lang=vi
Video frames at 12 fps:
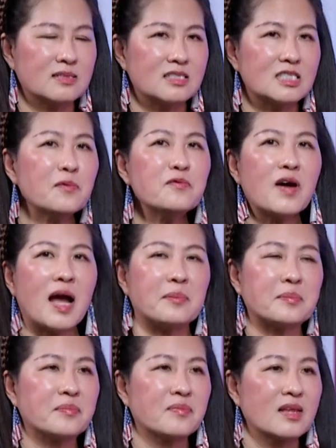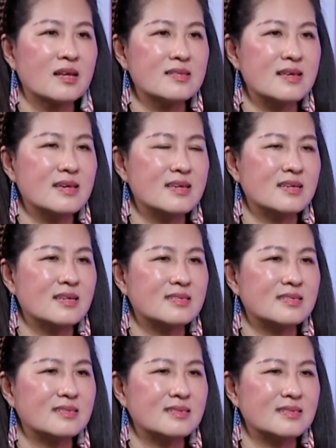xâm phạm thì
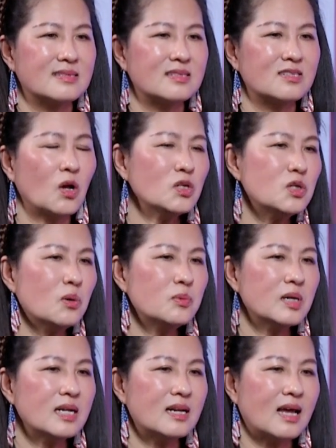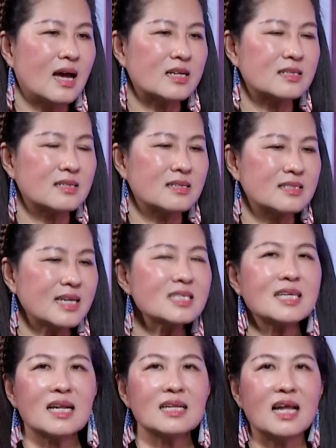nói chung á, là
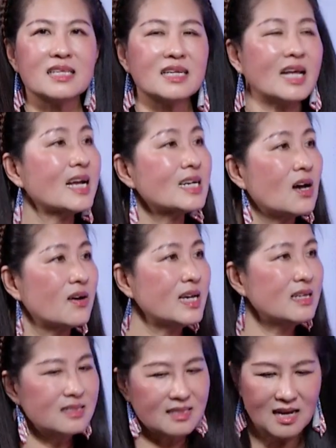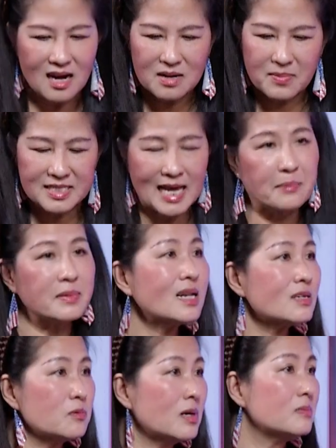chắn là như nãy anh nói cờ mà chạm
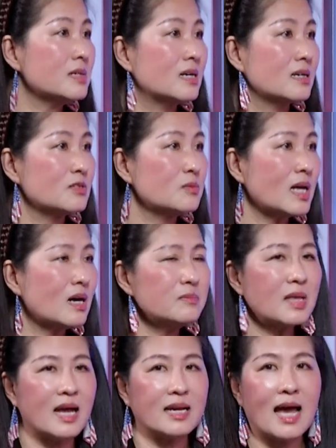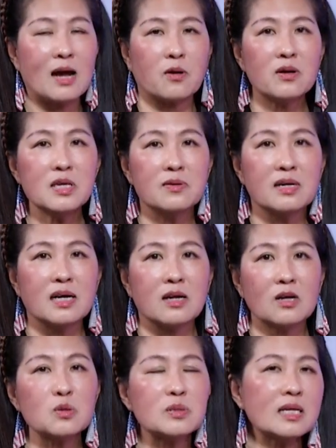đất cũng không được chúng ta không thể nào có nhiều người
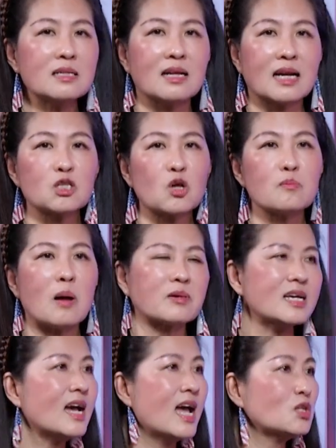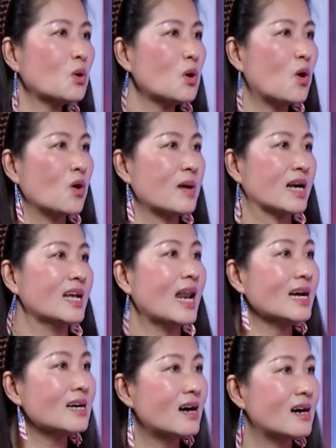nói tôi thích thành ra tôi bọc cái ghế tôi ngồi bằng cái
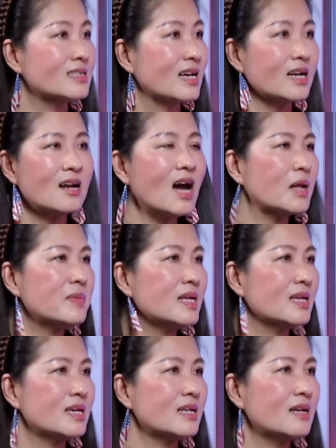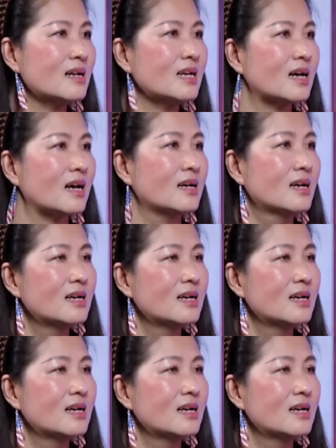lá cờ thì cái đó Amin nghĩ cái đó là